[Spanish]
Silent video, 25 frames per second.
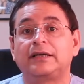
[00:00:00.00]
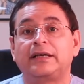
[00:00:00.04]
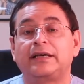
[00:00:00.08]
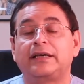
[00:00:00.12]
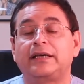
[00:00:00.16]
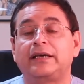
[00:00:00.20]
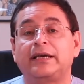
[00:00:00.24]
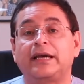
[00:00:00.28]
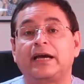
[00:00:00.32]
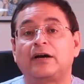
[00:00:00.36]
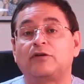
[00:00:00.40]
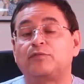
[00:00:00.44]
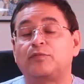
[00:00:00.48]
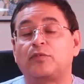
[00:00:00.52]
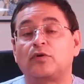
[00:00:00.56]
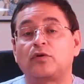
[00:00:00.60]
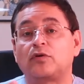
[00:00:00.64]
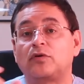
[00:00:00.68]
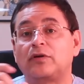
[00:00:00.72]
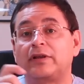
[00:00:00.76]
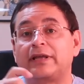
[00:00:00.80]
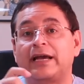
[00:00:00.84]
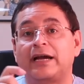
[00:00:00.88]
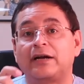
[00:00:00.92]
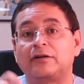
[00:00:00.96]
eh, a un
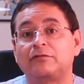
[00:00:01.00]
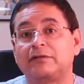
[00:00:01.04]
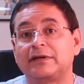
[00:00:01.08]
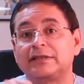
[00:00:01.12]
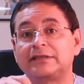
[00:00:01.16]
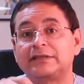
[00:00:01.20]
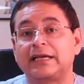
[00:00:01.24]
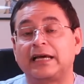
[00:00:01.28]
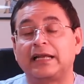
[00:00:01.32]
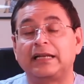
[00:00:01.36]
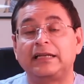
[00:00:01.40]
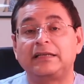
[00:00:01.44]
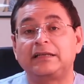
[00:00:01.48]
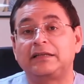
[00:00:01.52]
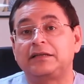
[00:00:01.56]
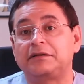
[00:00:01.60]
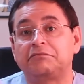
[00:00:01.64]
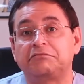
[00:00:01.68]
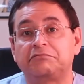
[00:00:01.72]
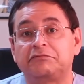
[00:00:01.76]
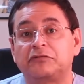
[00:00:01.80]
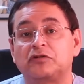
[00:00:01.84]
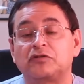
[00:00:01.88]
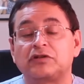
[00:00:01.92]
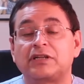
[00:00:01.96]
poco de agua, sal y
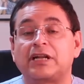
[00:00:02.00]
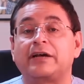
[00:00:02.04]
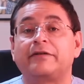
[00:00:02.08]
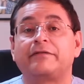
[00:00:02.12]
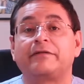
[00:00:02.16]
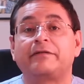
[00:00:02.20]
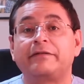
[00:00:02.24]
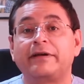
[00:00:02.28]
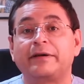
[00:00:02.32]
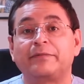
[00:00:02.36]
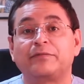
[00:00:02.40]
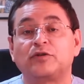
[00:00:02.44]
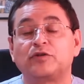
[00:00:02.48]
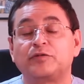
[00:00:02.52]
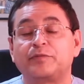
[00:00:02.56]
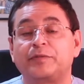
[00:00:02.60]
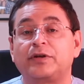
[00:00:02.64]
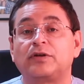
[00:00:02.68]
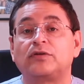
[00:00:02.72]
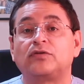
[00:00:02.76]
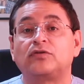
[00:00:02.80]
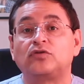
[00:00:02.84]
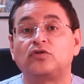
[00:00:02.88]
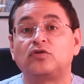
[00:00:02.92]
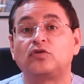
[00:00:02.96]
nos la bebemos,
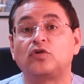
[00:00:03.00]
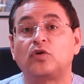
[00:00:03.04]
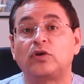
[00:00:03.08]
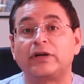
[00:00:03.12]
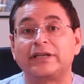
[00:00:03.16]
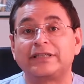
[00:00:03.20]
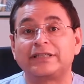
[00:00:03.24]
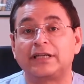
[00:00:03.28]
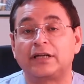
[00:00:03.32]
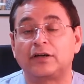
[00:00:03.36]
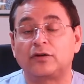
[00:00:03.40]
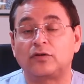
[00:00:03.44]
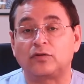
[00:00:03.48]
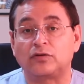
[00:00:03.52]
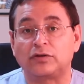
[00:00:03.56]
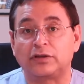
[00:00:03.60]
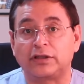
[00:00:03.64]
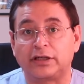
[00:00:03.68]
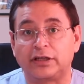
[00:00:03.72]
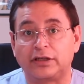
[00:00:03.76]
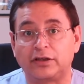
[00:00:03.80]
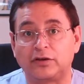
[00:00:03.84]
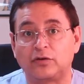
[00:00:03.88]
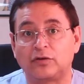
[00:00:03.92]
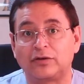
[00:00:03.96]
pero no es el
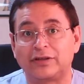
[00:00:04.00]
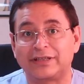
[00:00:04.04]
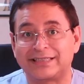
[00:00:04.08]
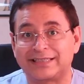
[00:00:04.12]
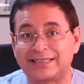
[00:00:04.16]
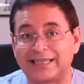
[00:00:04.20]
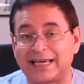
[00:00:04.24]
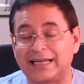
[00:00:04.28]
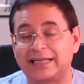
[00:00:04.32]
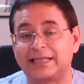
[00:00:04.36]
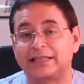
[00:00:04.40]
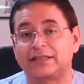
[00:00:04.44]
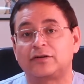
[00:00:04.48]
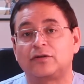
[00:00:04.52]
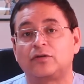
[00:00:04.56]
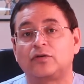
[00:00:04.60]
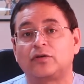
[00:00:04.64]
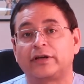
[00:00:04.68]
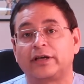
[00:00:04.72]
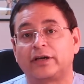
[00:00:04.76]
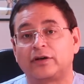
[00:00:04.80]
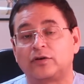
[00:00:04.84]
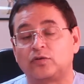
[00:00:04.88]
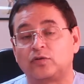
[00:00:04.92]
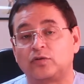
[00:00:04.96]
contenido de sales
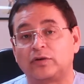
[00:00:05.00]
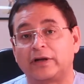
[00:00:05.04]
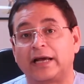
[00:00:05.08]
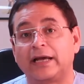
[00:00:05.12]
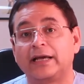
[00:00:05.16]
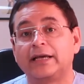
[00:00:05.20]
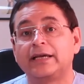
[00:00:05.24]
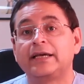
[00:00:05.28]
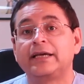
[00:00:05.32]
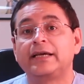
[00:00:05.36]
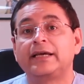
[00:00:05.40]
lo que cura.